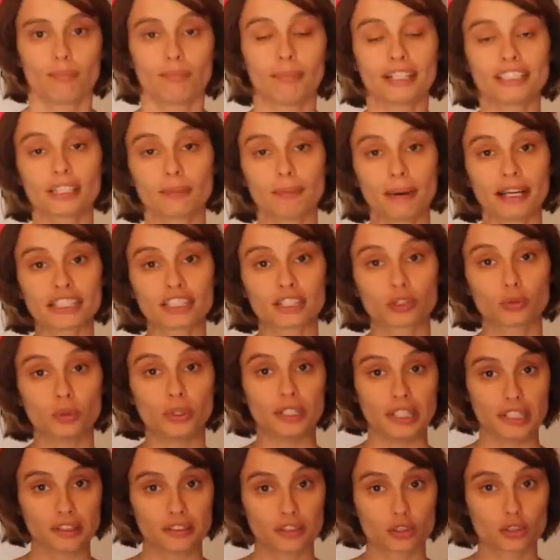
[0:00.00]
Mas a partir do
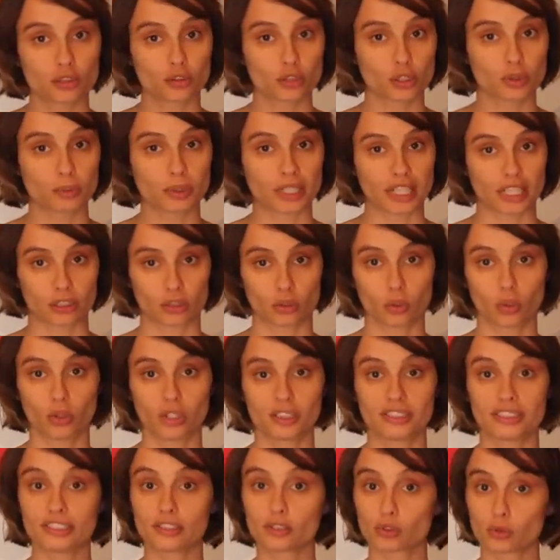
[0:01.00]
início de
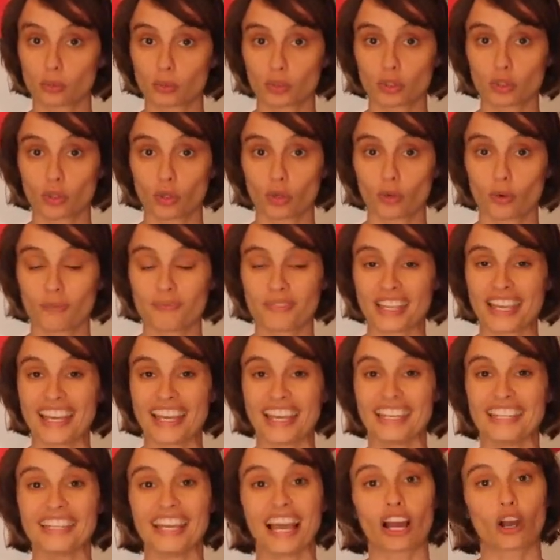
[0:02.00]
2014 isso mudou
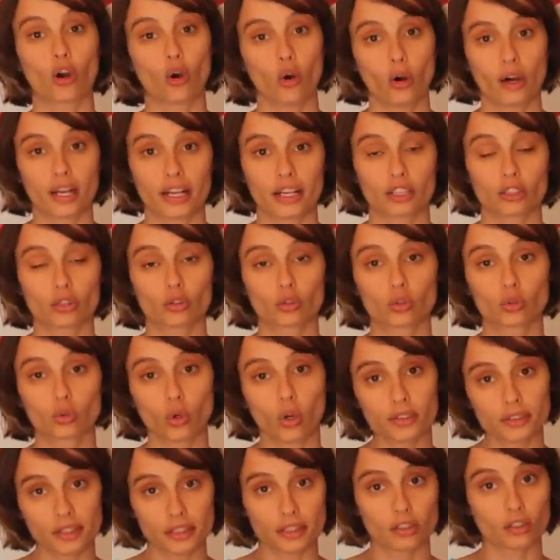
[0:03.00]
e agora
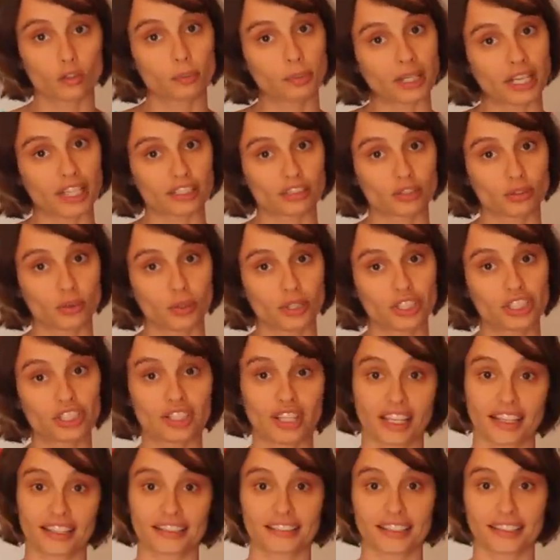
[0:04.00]
todas as operações
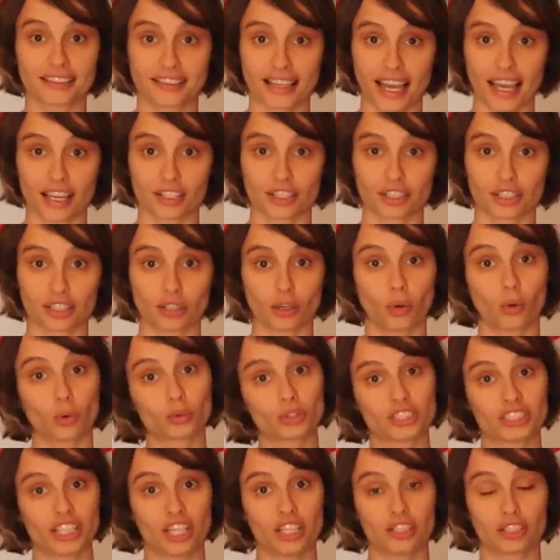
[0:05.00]
têm essa taxa, ou
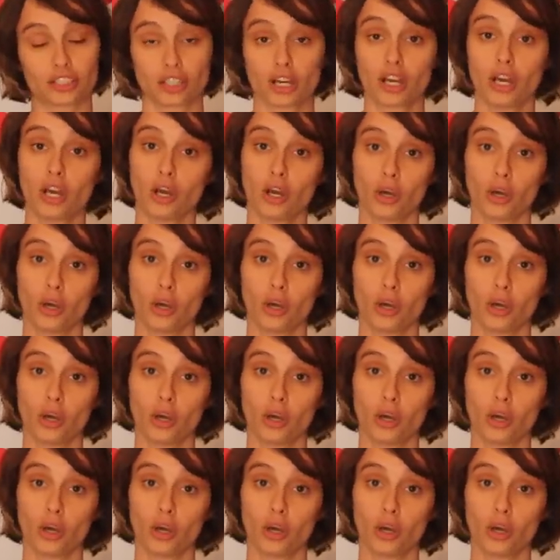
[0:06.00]
seja,